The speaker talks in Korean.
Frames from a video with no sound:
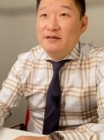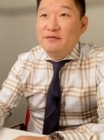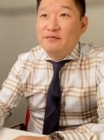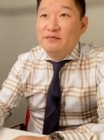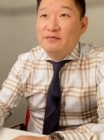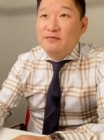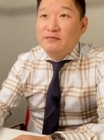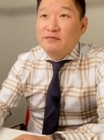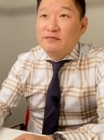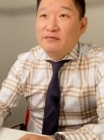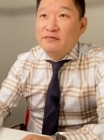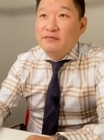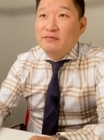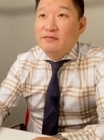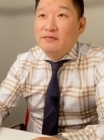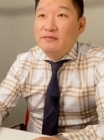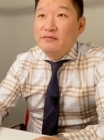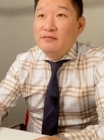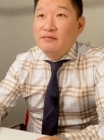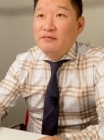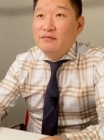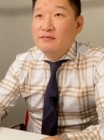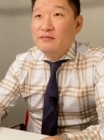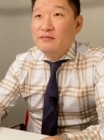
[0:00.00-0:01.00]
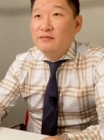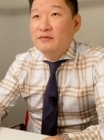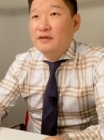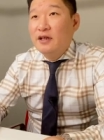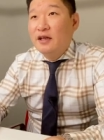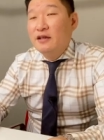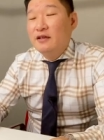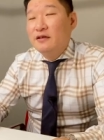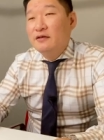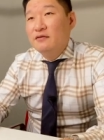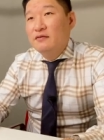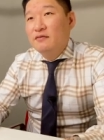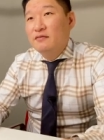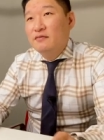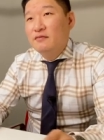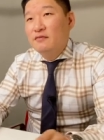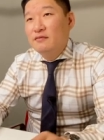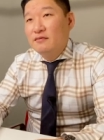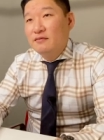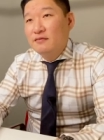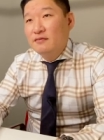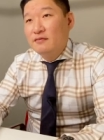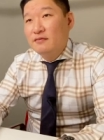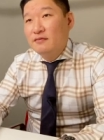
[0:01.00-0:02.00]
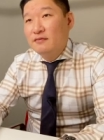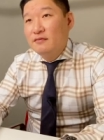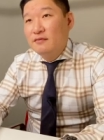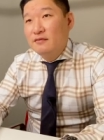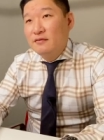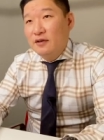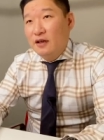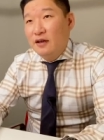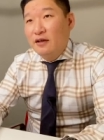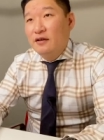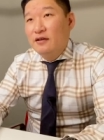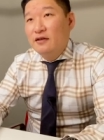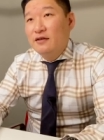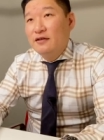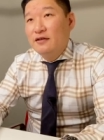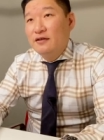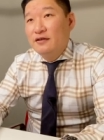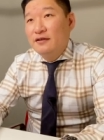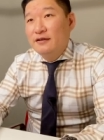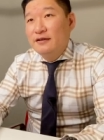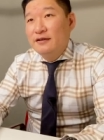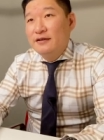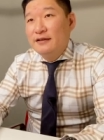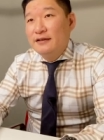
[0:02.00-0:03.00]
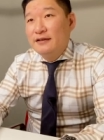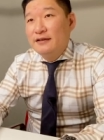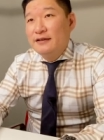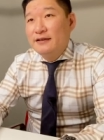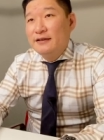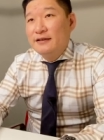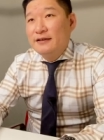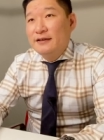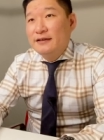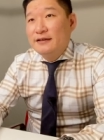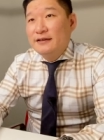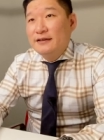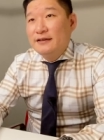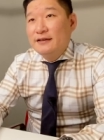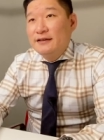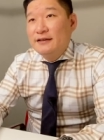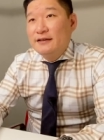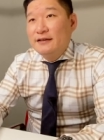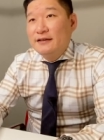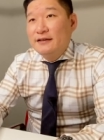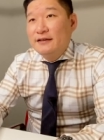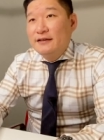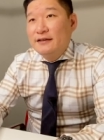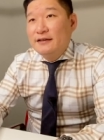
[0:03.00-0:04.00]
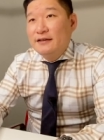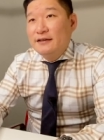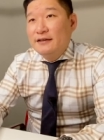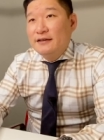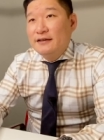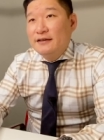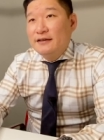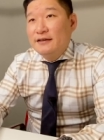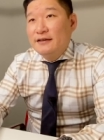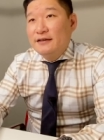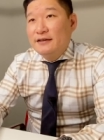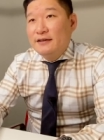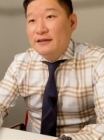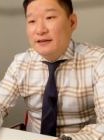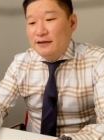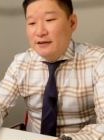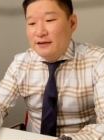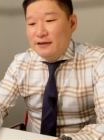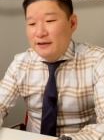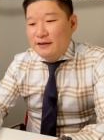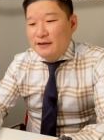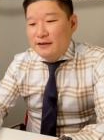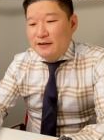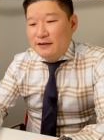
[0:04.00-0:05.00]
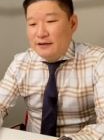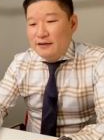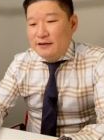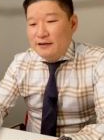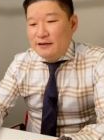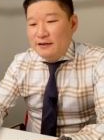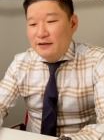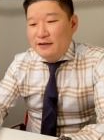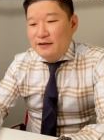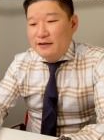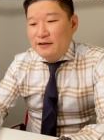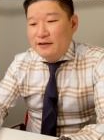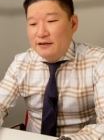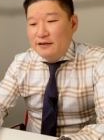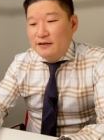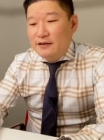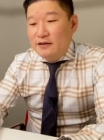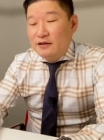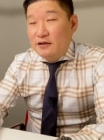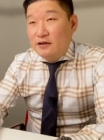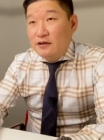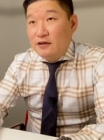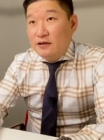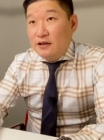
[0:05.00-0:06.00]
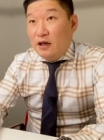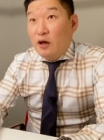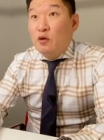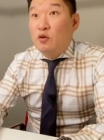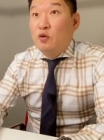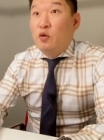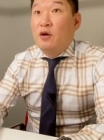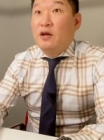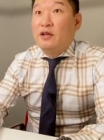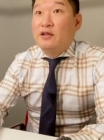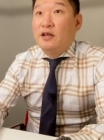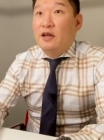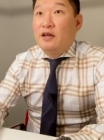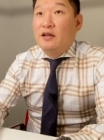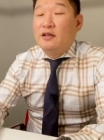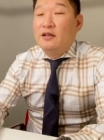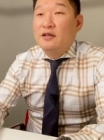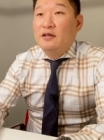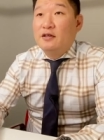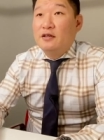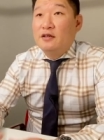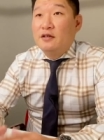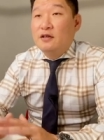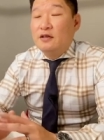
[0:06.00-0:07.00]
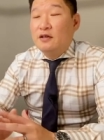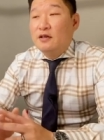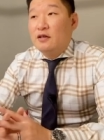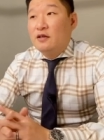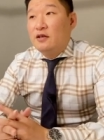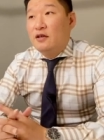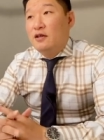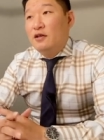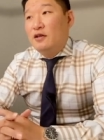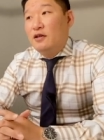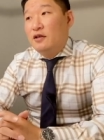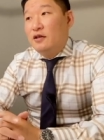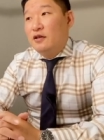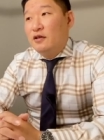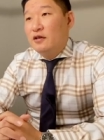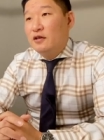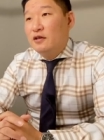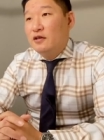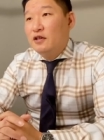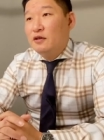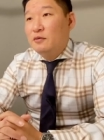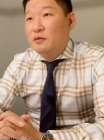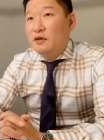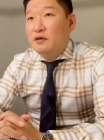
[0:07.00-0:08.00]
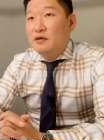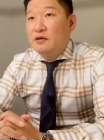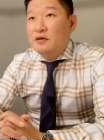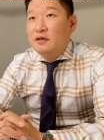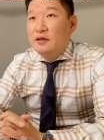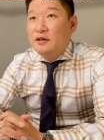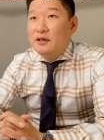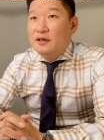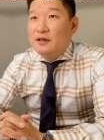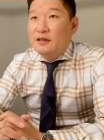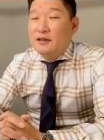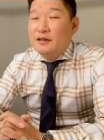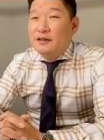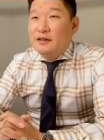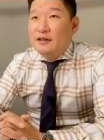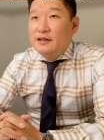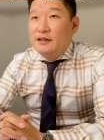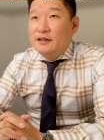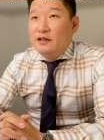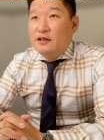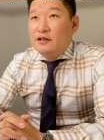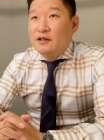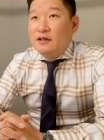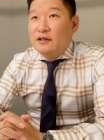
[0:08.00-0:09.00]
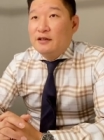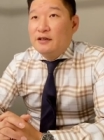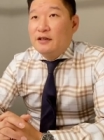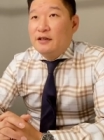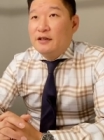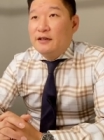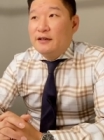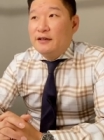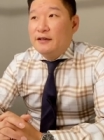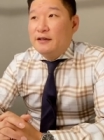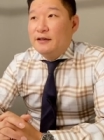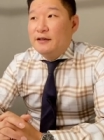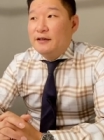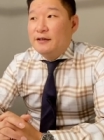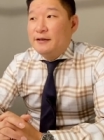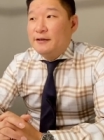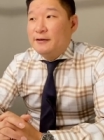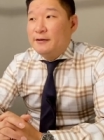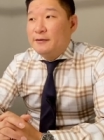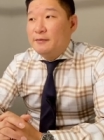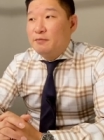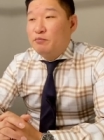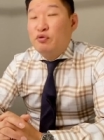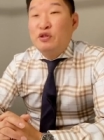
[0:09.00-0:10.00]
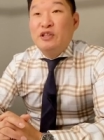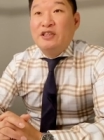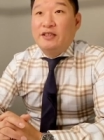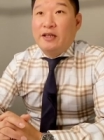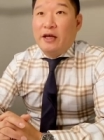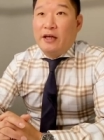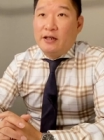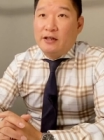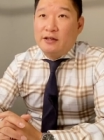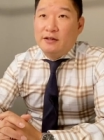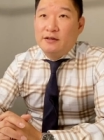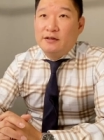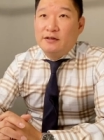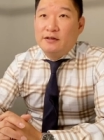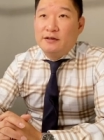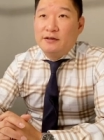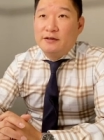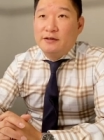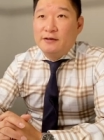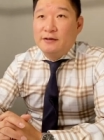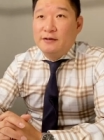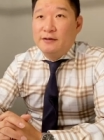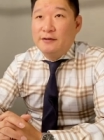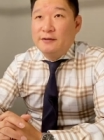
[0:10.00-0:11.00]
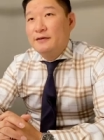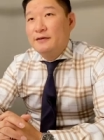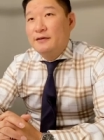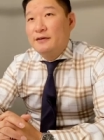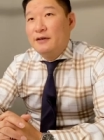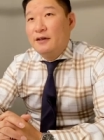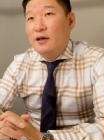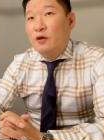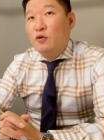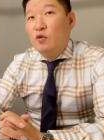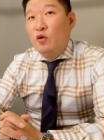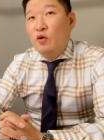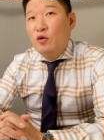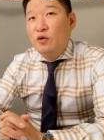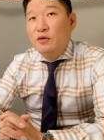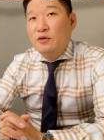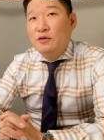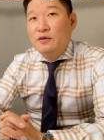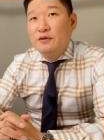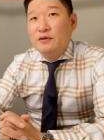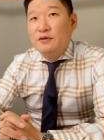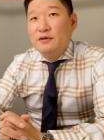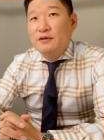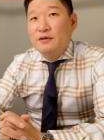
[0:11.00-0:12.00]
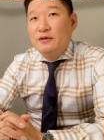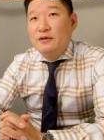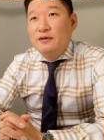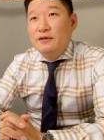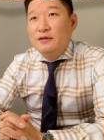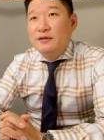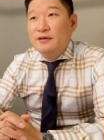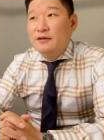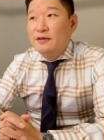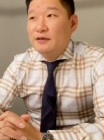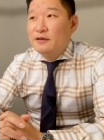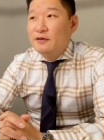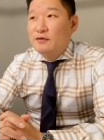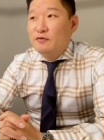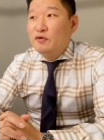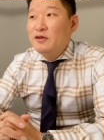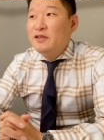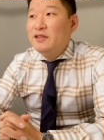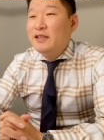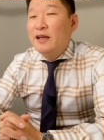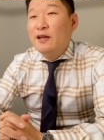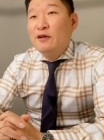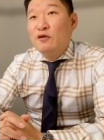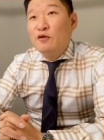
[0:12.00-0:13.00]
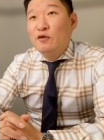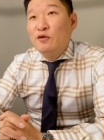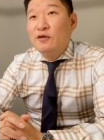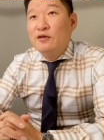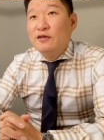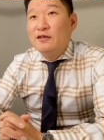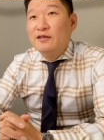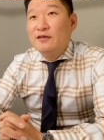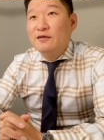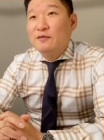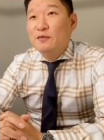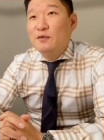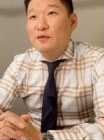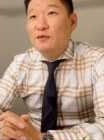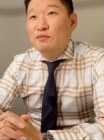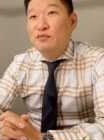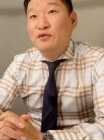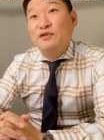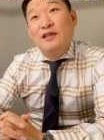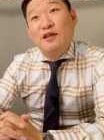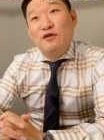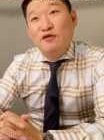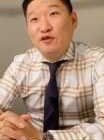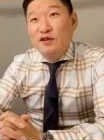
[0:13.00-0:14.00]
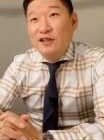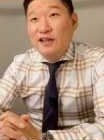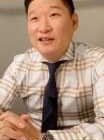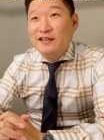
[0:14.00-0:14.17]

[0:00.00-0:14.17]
리셀, 네. 프리셀. 네. 어떤 거 고르시겠어요? 가격이 똑같다. 가격 똑같다. 음. 어, 그러면 아, 프리셀 하고 리셀도 뭐 분산 투자?